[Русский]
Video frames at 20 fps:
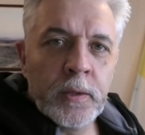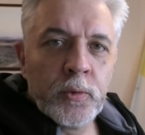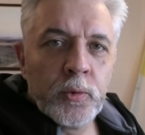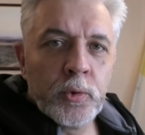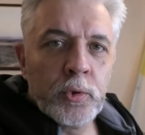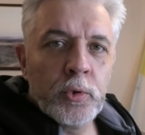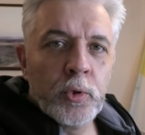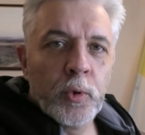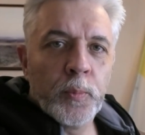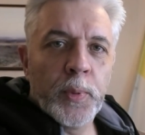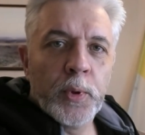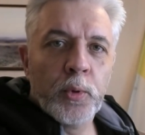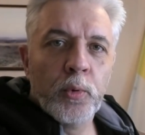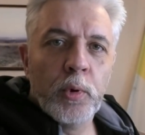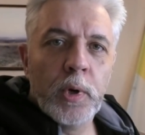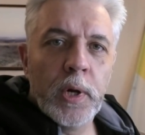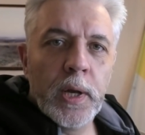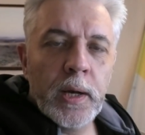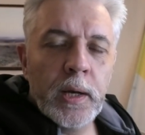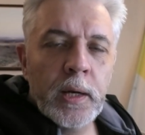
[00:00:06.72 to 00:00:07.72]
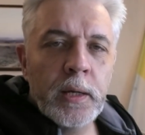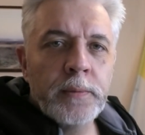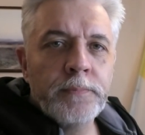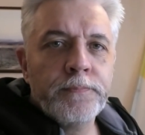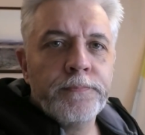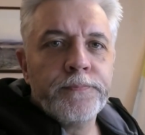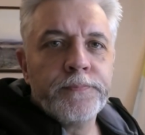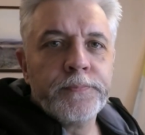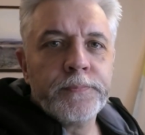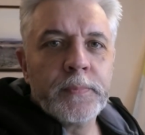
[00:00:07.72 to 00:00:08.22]
Ну что,
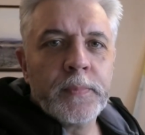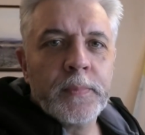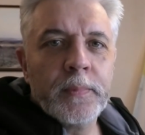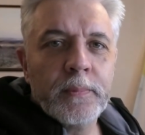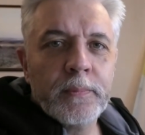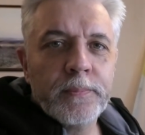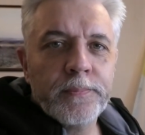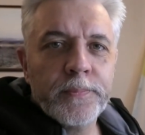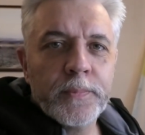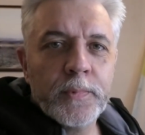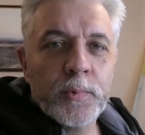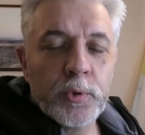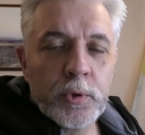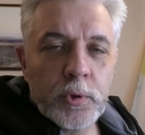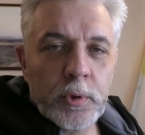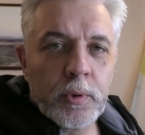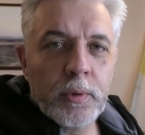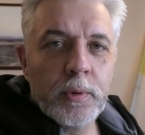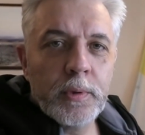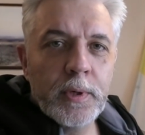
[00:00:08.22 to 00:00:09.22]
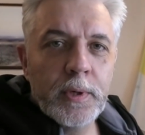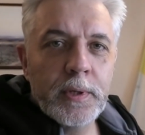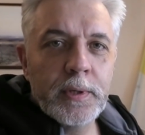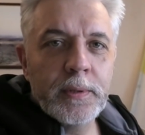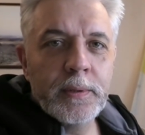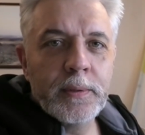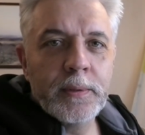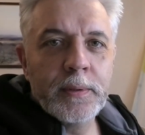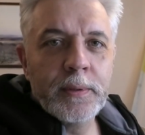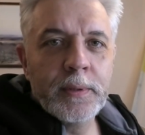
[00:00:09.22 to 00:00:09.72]
погуляли,
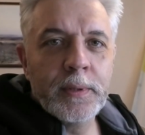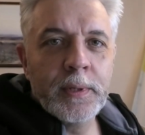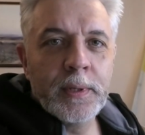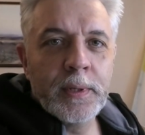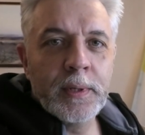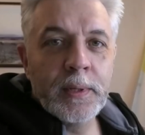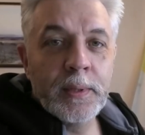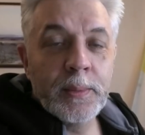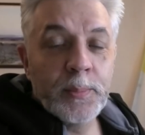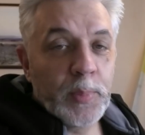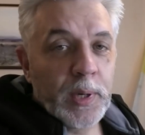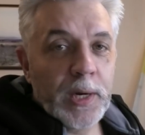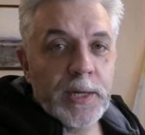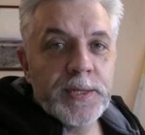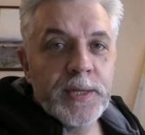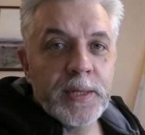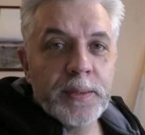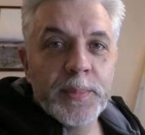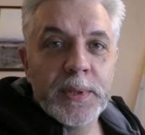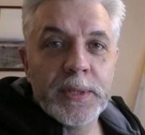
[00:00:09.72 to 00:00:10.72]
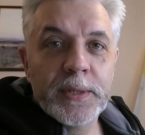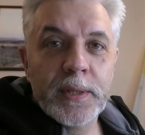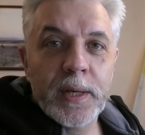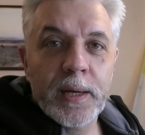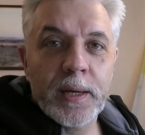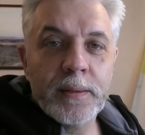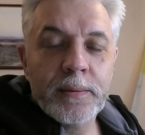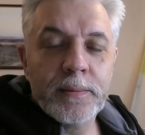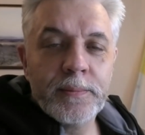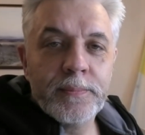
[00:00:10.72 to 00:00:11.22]
устроили праздник
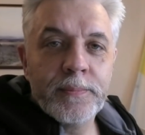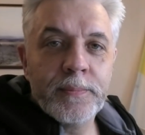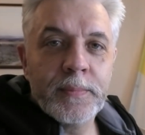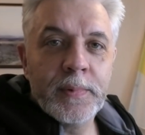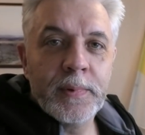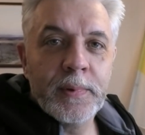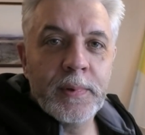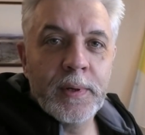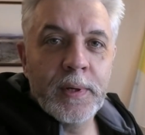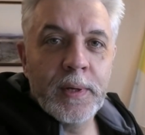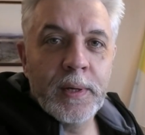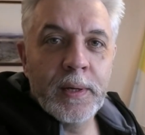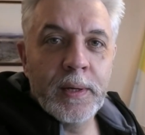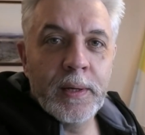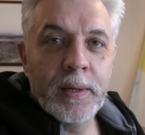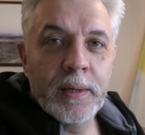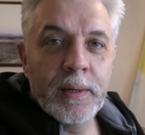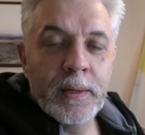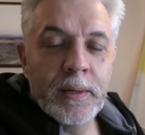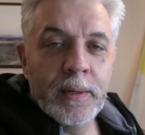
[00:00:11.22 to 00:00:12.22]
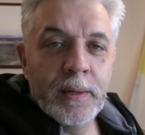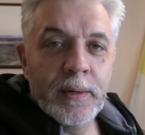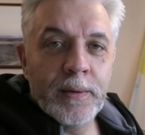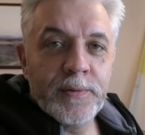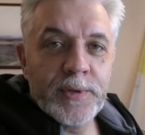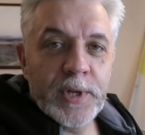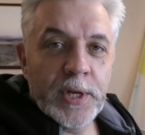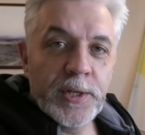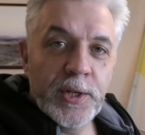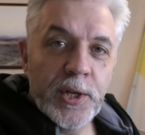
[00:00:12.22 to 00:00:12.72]
мента.
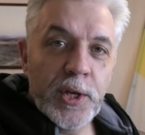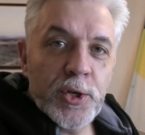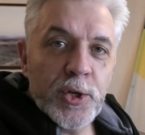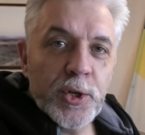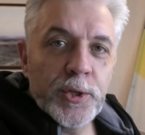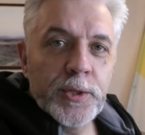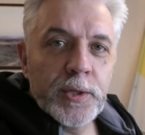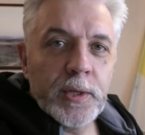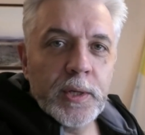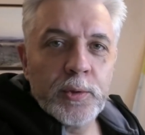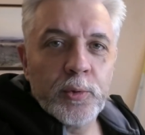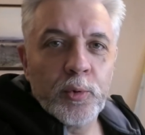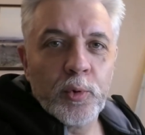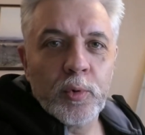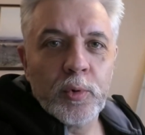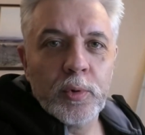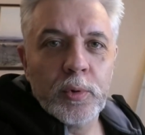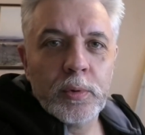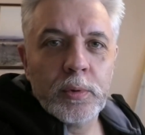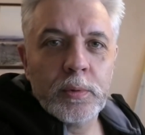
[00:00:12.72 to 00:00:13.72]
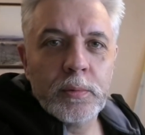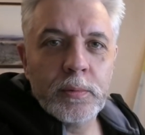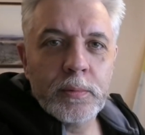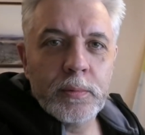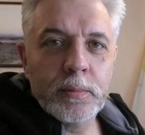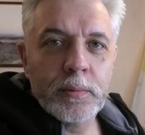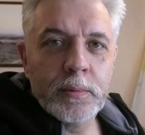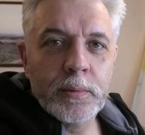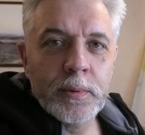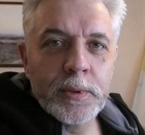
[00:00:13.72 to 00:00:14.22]
Вся нечисть, которую
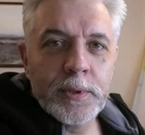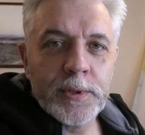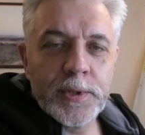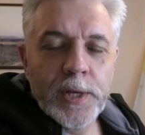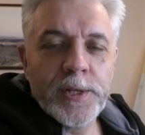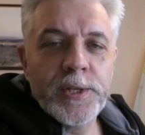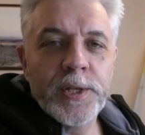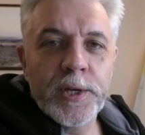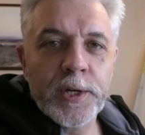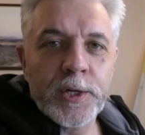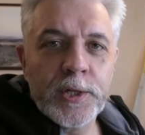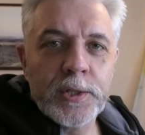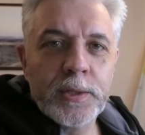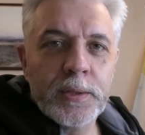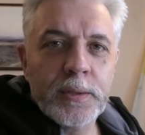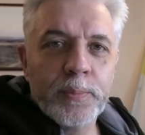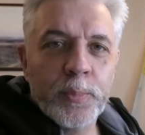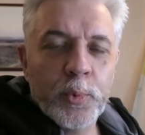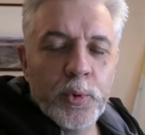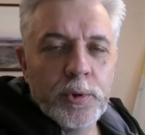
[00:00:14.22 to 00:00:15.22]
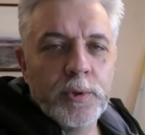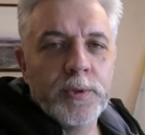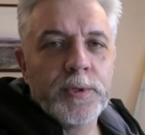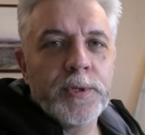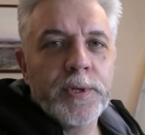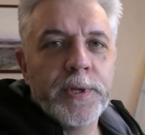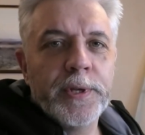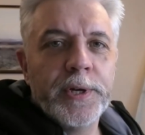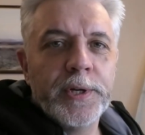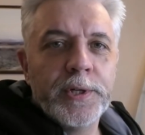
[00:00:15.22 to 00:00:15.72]
содержит
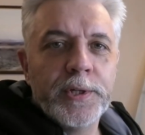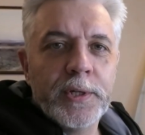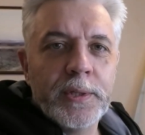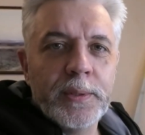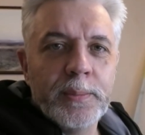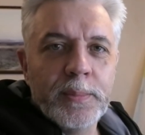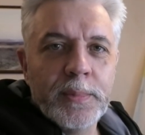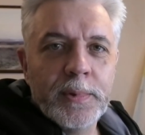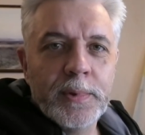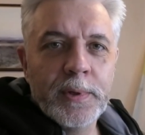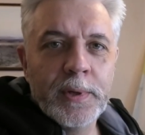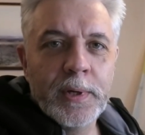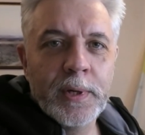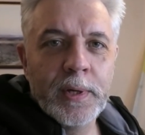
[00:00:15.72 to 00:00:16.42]
путинский режим,